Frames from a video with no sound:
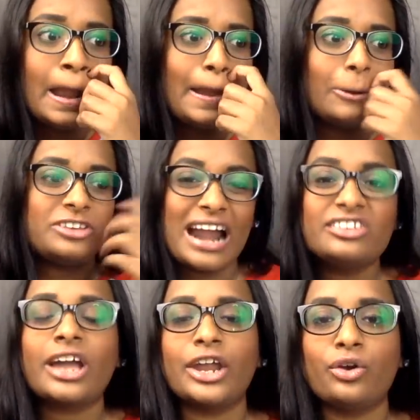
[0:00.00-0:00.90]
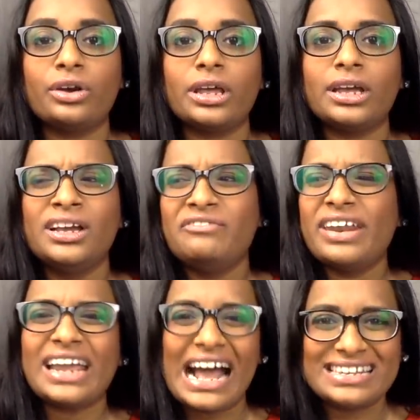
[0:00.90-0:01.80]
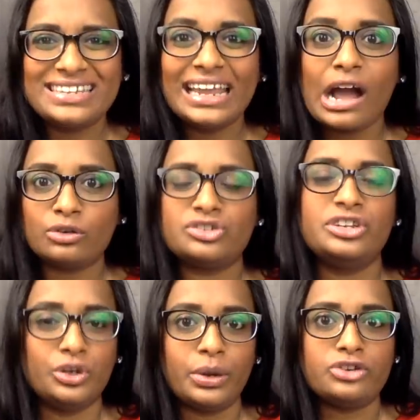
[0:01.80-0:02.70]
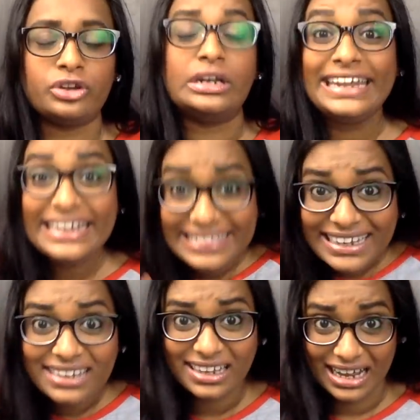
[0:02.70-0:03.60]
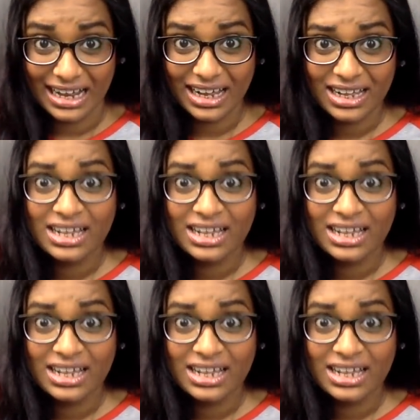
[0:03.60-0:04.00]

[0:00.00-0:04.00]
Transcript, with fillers: யூனோ சான்ஸ் கிடைக்கும்னு வெரி காஸ்டிங் கவுட் சுச்சுவேஷன் இதை தான்